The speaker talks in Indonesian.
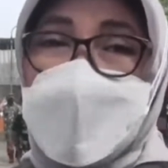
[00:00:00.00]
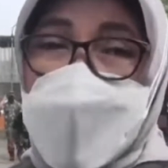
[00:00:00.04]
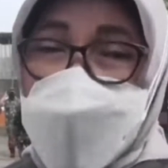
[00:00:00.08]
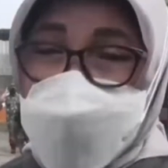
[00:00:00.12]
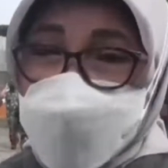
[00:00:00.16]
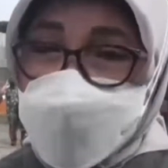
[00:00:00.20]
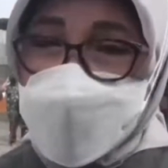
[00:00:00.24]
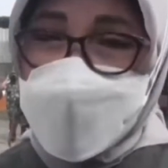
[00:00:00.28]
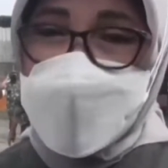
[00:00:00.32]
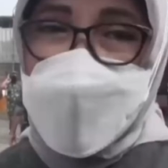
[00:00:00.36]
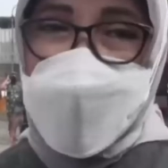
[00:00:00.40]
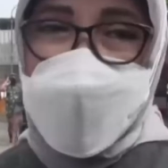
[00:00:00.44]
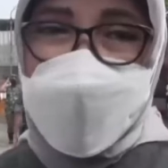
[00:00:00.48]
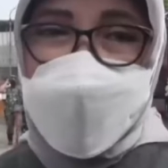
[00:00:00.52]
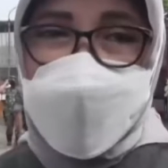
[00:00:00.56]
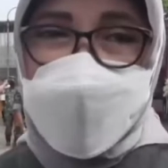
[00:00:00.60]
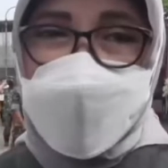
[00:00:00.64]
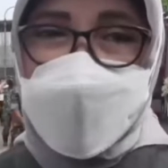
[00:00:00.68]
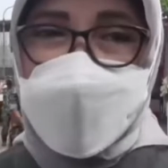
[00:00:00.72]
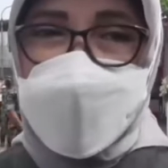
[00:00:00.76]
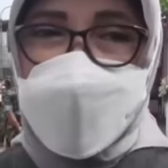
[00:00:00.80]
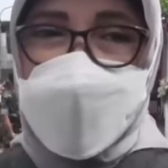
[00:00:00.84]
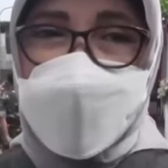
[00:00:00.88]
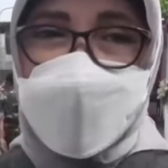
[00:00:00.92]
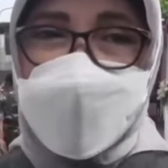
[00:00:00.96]
baru balik
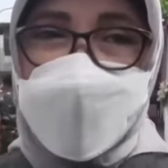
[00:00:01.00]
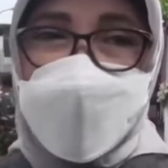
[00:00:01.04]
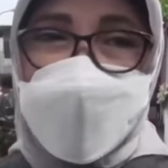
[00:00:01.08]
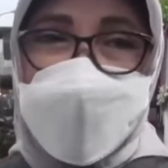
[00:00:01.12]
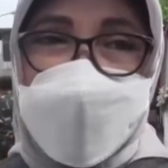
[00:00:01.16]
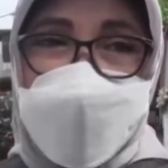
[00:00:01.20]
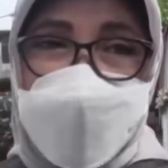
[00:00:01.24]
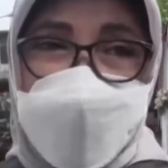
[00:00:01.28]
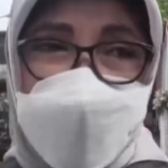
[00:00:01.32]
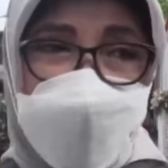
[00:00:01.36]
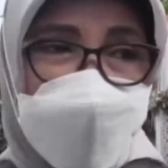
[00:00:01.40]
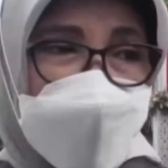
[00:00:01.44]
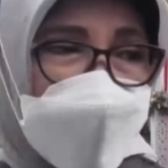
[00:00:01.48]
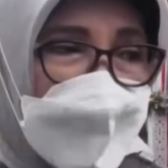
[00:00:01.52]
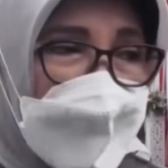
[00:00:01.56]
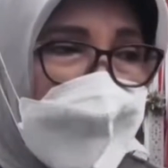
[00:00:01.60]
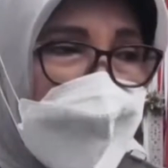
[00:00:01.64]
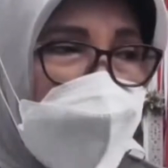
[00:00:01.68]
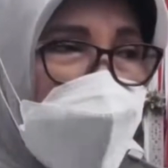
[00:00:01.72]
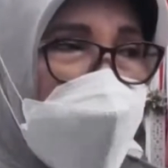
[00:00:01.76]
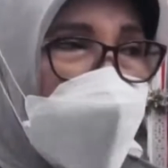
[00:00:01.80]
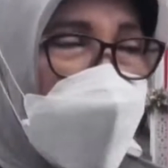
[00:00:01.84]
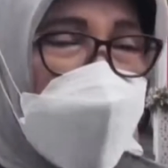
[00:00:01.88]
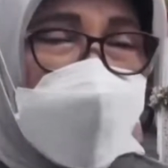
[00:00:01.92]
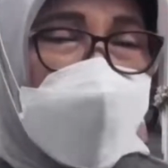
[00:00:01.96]
e, mudik
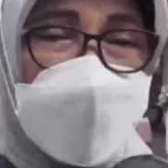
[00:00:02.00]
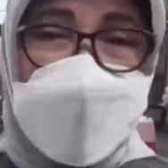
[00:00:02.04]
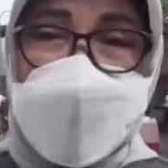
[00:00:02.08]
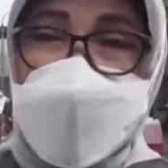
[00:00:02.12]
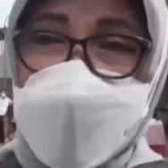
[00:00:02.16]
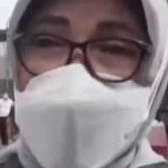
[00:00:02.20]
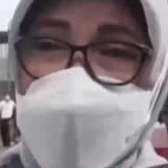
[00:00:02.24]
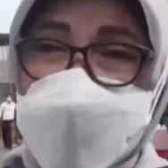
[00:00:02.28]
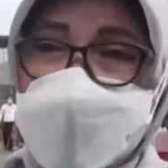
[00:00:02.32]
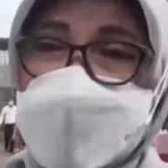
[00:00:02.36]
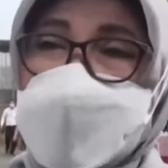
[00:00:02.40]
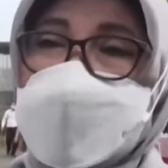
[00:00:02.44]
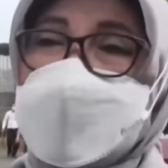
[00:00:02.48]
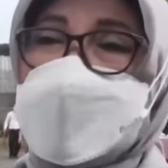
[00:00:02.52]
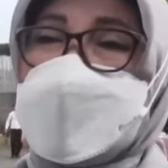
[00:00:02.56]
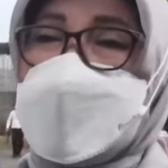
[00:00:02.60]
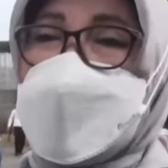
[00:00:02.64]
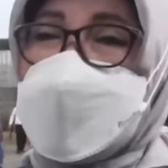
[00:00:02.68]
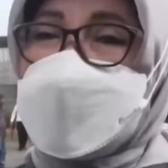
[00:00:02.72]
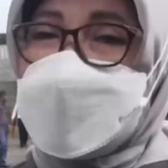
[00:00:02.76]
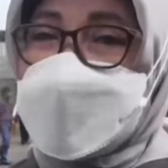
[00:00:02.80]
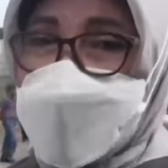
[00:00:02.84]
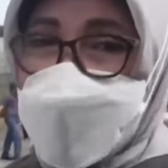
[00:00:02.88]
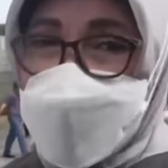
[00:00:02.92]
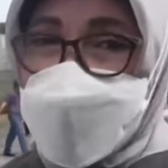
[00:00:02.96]
apabila
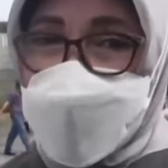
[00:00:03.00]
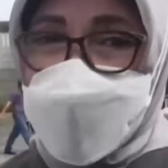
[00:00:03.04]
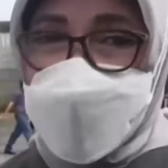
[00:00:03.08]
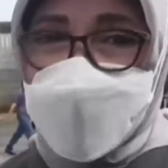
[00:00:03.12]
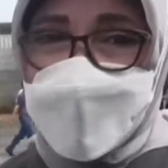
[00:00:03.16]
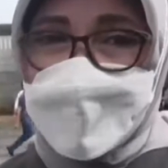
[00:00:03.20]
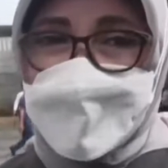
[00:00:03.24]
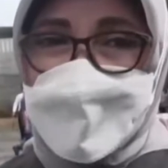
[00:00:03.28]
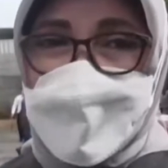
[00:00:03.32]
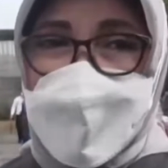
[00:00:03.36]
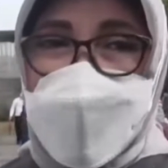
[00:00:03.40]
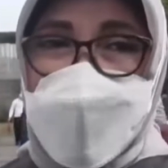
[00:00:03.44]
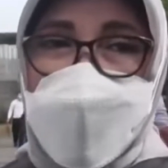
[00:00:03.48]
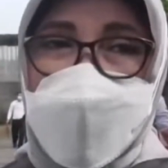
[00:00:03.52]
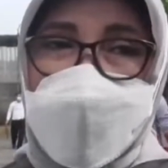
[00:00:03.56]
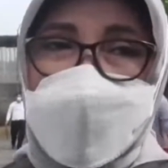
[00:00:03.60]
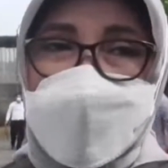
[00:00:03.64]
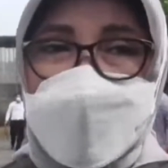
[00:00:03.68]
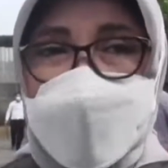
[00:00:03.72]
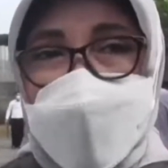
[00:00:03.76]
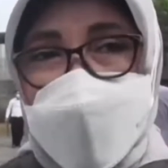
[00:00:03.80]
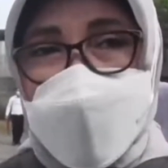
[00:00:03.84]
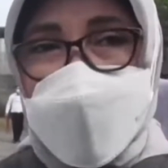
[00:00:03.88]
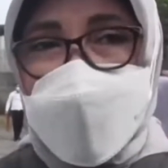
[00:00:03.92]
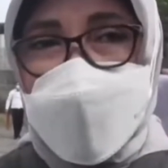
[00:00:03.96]
ternyata
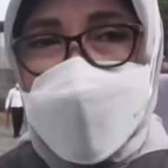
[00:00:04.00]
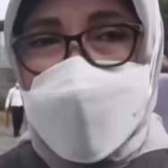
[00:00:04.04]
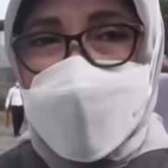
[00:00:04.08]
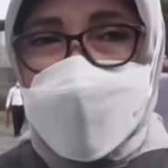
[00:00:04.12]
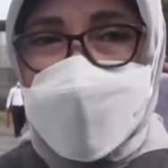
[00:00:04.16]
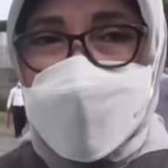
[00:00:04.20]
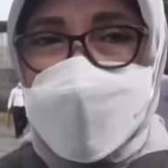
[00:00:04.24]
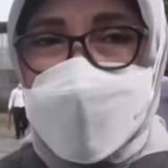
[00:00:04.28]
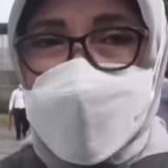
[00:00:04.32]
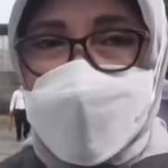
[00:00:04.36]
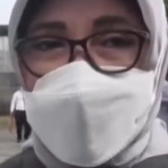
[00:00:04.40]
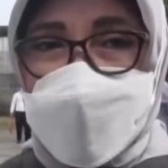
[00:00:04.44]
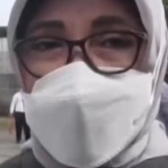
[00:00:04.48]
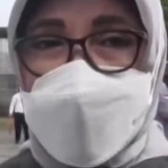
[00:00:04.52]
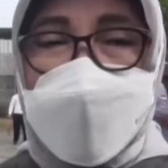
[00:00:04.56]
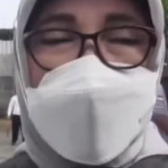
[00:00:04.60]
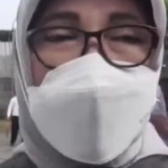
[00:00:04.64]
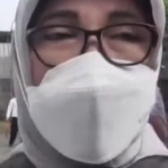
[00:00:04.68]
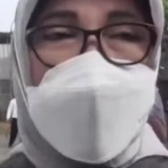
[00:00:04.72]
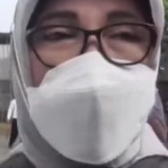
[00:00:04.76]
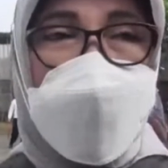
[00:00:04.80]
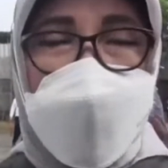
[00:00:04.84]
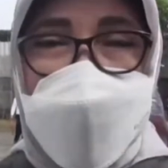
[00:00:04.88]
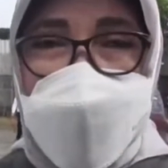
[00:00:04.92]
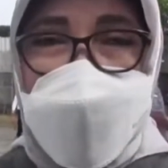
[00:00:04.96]
ada e,
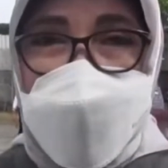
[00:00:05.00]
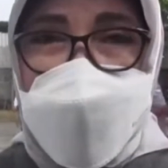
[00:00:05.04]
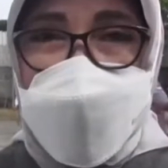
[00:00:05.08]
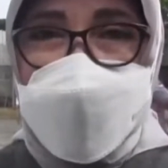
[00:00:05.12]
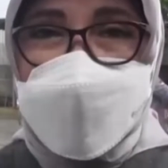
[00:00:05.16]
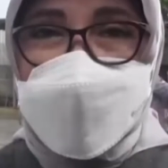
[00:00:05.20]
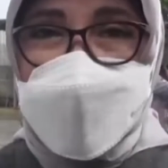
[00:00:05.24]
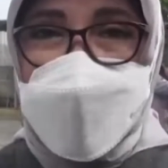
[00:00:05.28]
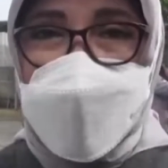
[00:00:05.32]
kelelahan